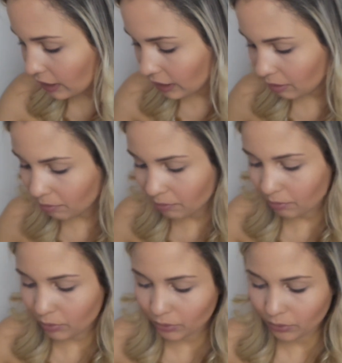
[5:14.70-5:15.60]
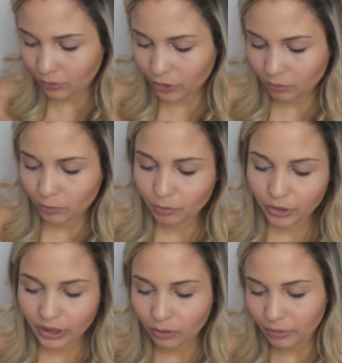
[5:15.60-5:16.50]
E, por último,
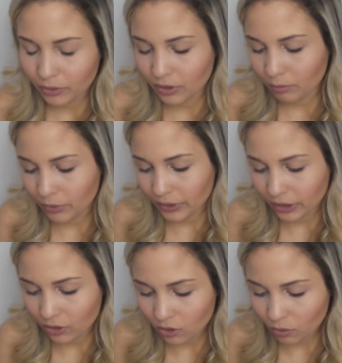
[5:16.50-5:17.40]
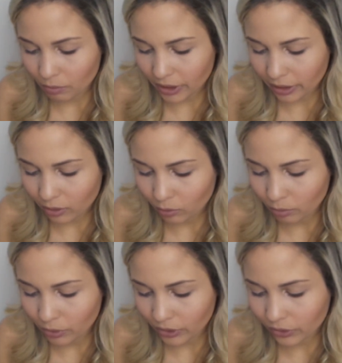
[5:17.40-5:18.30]
porém não menos importante, comprei o
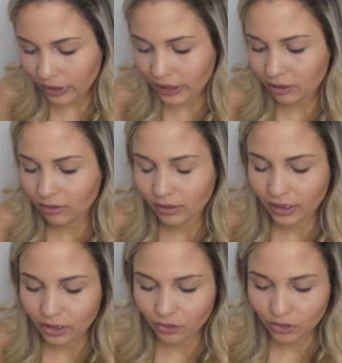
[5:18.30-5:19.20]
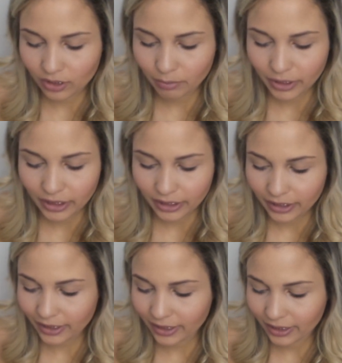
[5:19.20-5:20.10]
Bordoli, da de
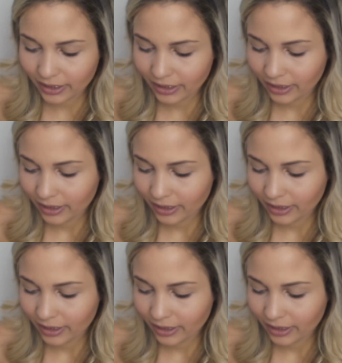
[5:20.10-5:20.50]
Berenice